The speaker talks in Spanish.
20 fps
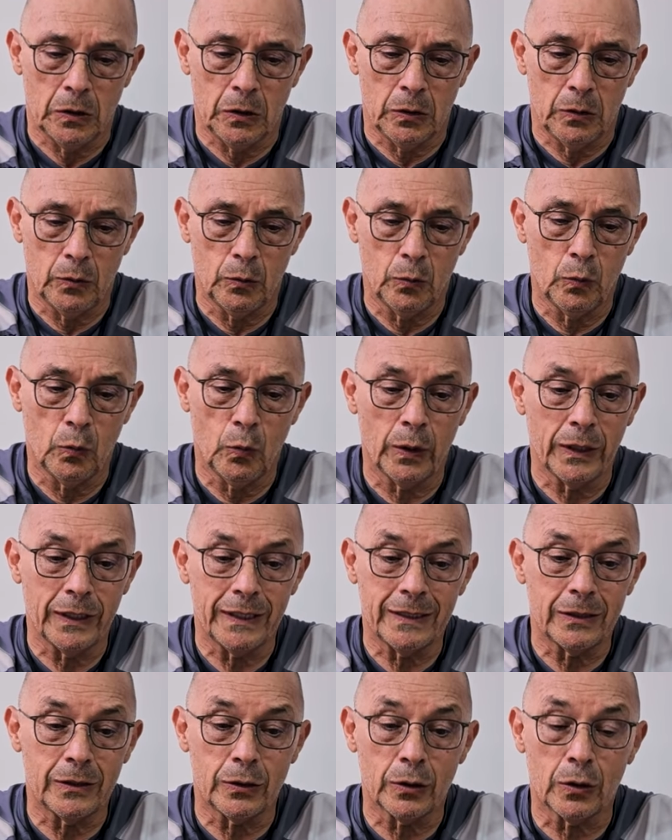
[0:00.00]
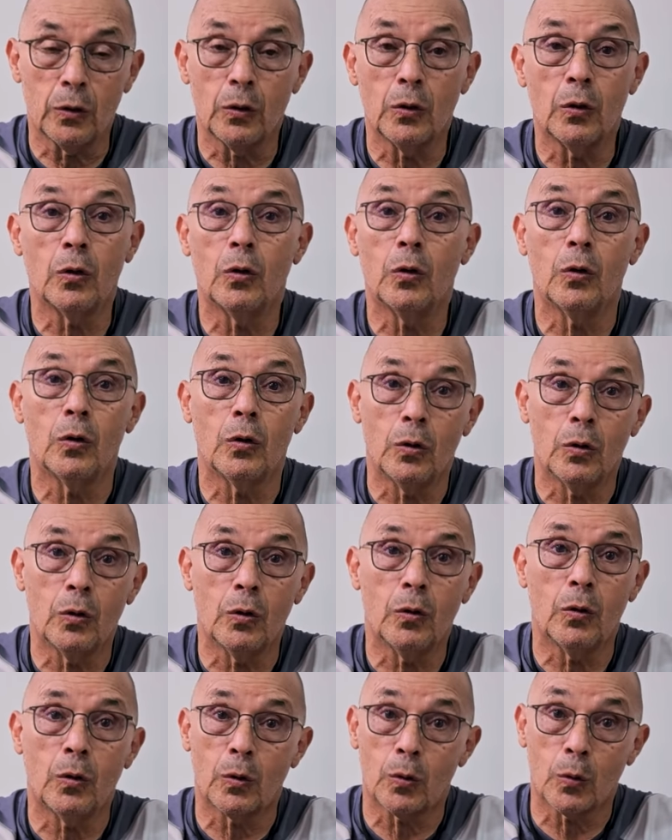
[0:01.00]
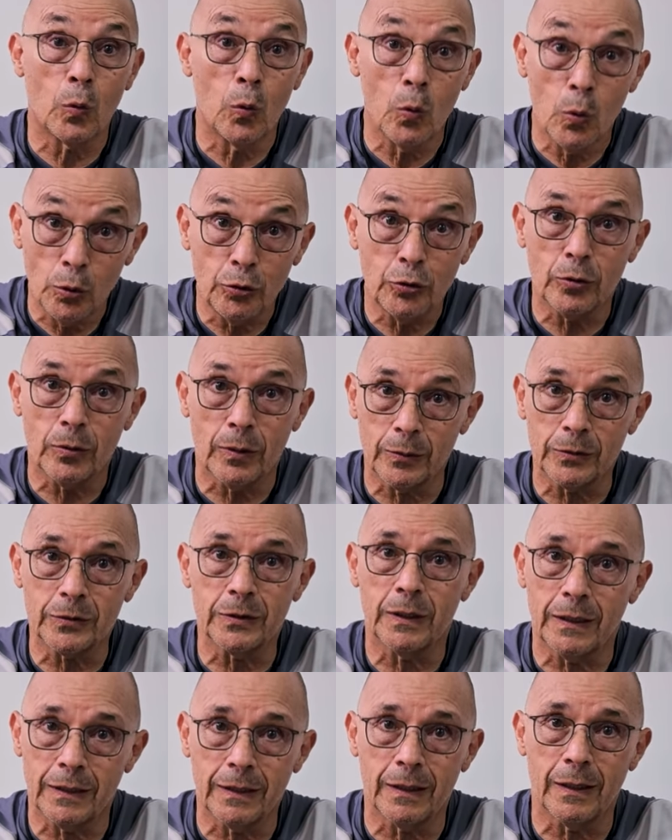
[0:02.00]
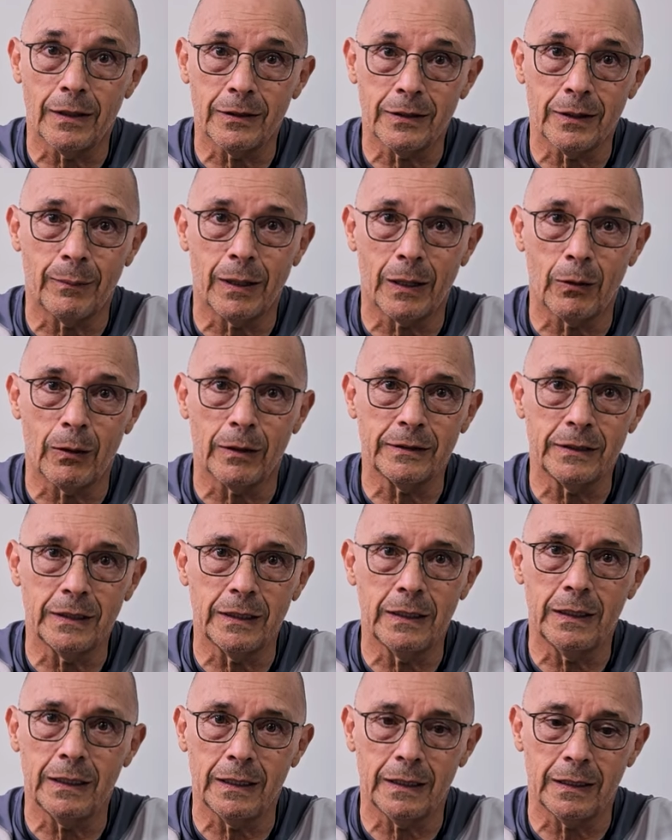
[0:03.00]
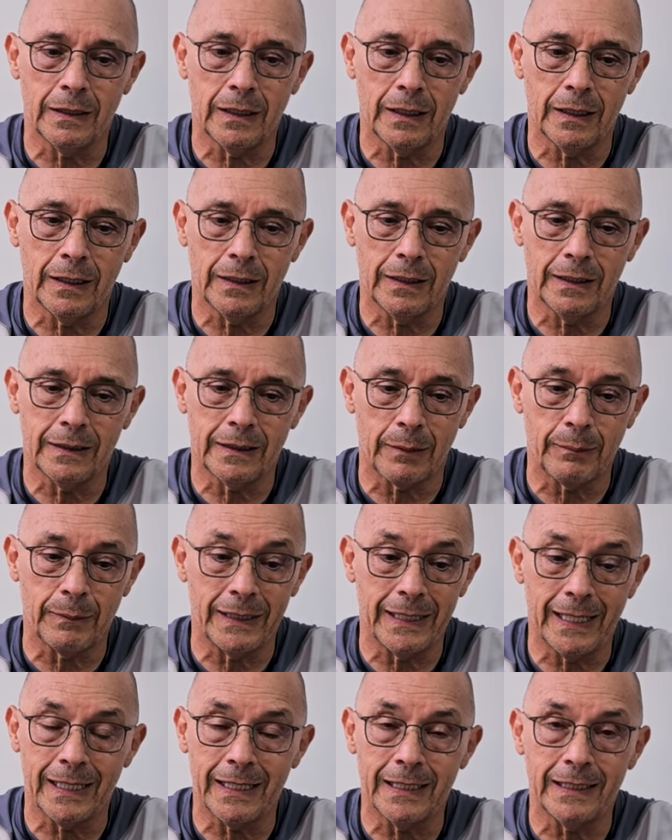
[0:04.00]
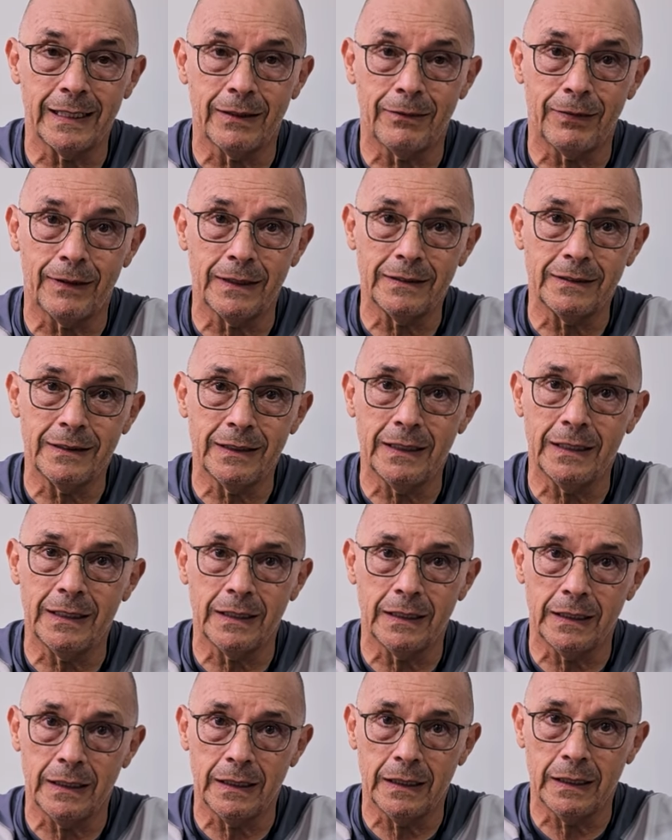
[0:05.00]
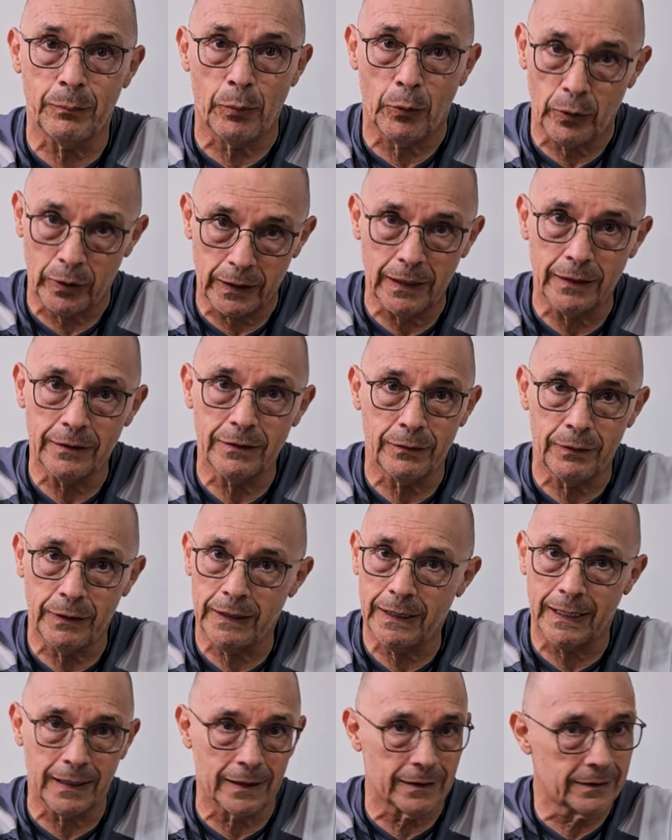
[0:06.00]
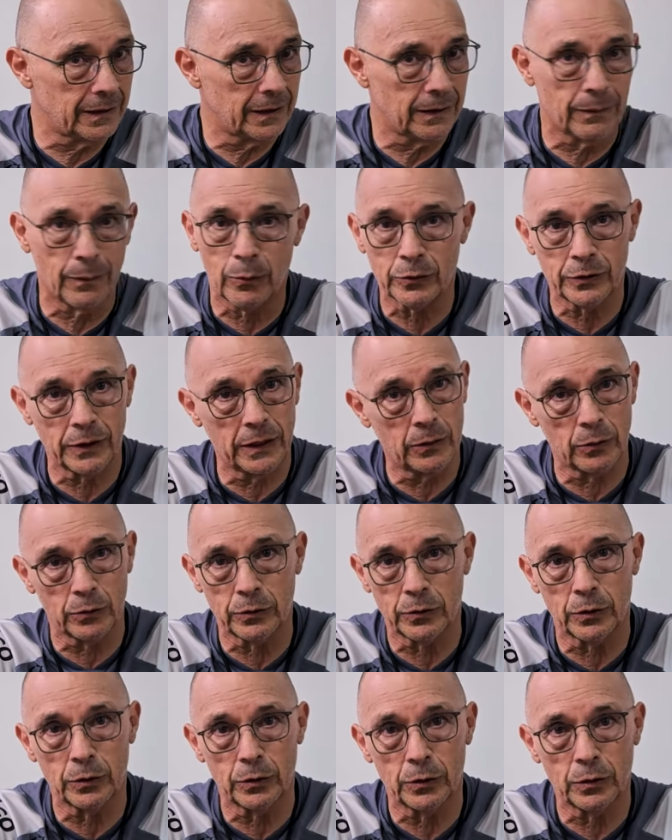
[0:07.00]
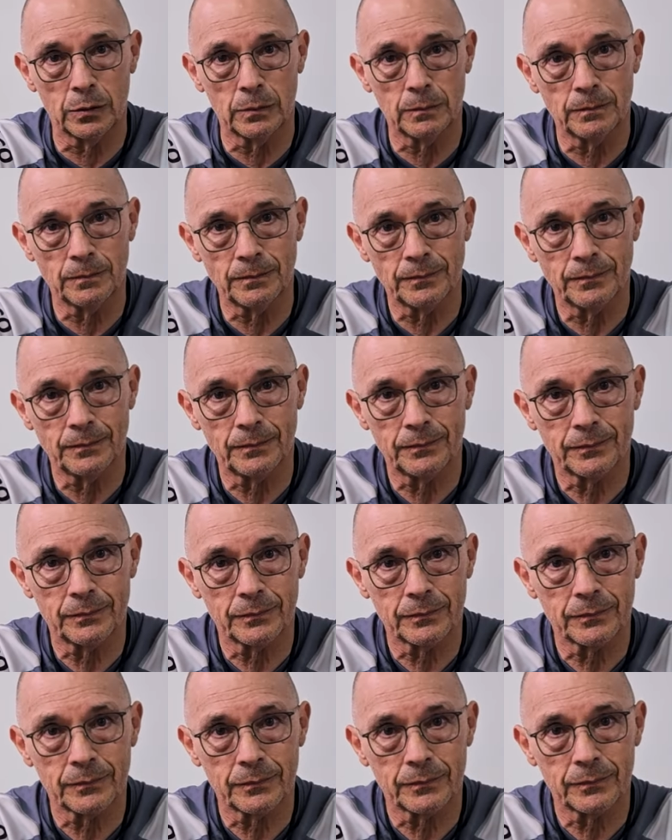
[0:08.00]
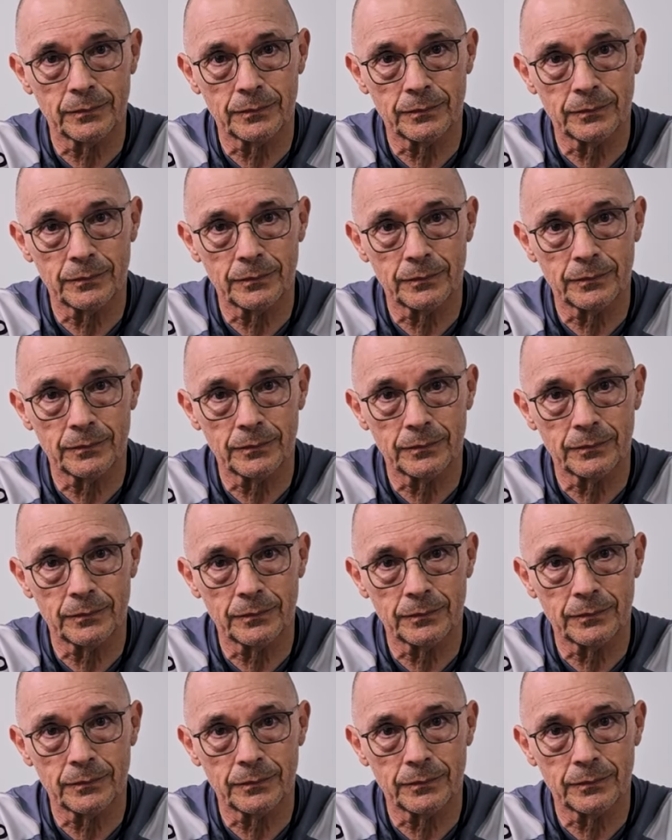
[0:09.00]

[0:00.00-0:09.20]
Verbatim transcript: nuestro orgullo, vamos a, llamarlo así, de, terminar esta fase y, poder clasificar. Así que vamos ir con todo. Profe,